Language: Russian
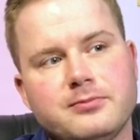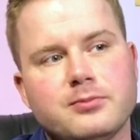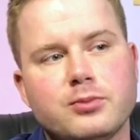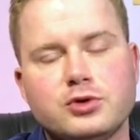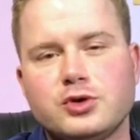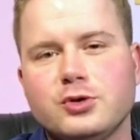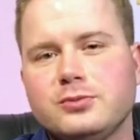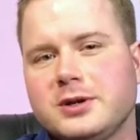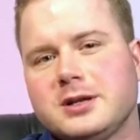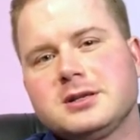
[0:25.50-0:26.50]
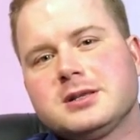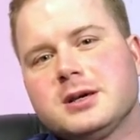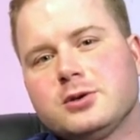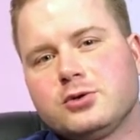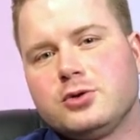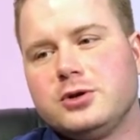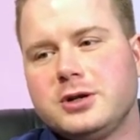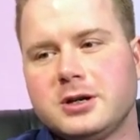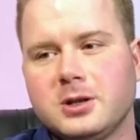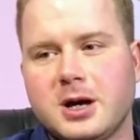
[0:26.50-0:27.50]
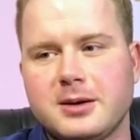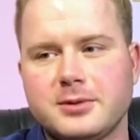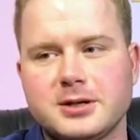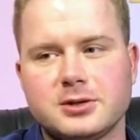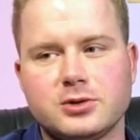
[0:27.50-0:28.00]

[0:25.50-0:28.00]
путем, я не знаю, то ли рекламы,